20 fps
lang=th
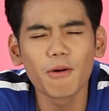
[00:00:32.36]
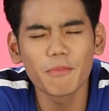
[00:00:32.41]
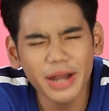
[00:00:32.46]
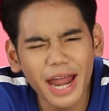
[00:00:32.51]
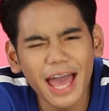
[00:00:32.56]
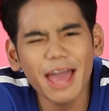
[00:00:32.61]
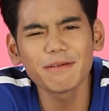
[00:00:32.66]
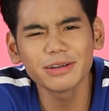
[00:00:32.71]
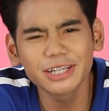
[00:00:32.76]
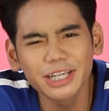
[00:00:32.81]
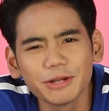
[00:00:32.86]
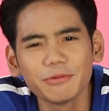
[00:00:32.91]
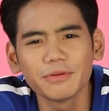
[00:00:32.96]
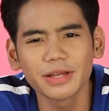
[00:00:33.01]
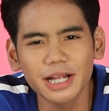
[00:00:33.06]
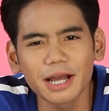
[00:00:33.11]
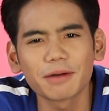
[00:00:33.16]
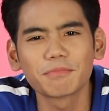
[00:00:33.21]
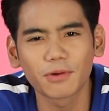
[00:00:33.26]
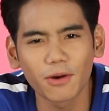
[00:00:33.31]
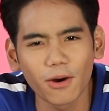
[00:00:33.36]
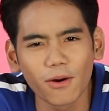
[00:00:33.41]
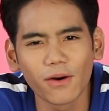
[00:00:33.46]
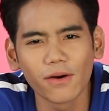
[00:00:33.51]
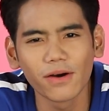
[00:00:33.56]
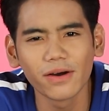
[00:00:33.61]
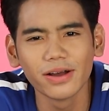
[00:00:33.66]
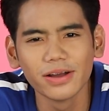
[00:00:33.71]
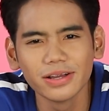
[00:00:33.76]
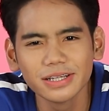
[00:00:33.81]
ผมนายวชิรวิทย์กับโก
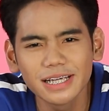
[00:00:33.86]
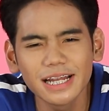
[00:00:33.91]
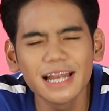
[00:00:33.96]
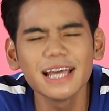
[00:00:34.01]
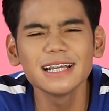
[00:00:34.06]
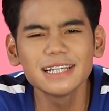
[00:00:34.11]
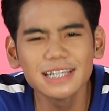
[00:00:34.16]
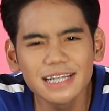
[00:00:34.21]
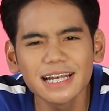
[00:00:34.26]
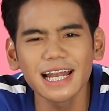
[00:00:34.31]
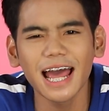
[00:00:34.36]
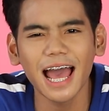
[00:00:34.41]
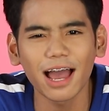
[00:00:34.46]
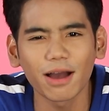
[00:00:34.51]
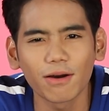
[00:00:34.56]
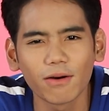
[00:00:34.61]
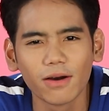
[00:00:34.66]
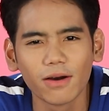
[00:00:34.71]
ชื่อเล่นชื่อนาว